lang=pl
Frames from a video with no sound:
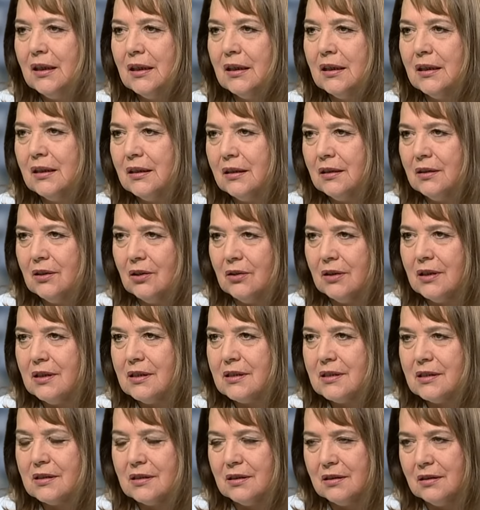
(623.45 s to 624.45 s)
E, to
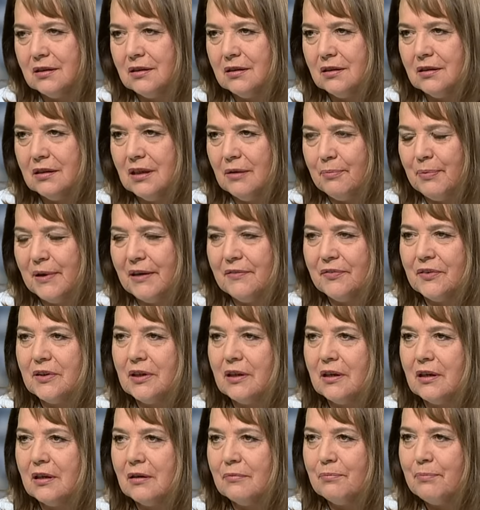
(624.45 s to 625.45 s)
jest e,
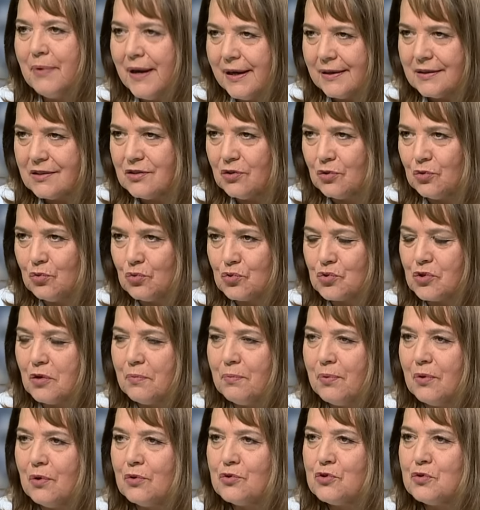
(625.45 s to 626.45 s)
naprawdę bardzo dużo.
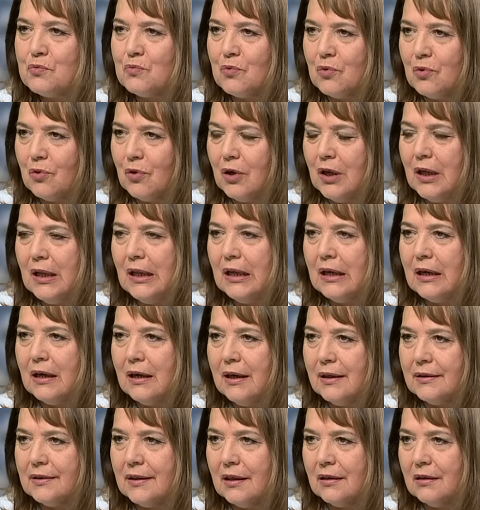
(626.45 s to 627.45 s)
Po ośmiu
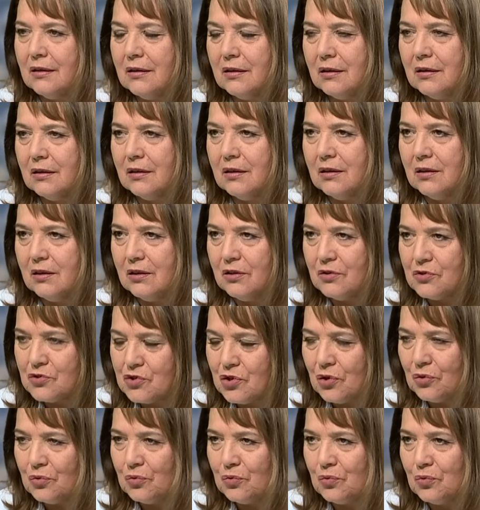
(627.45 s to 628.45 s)
latach
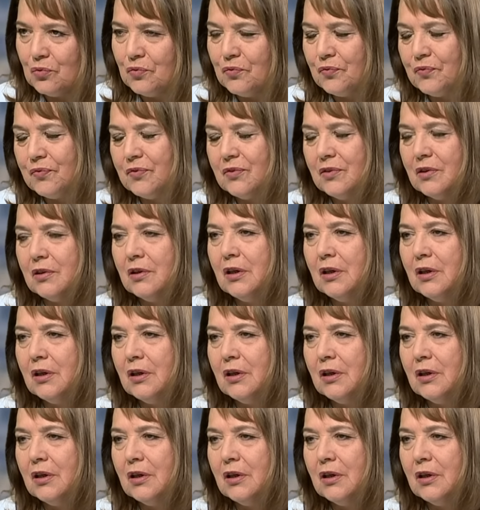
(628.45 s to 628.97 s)
rządów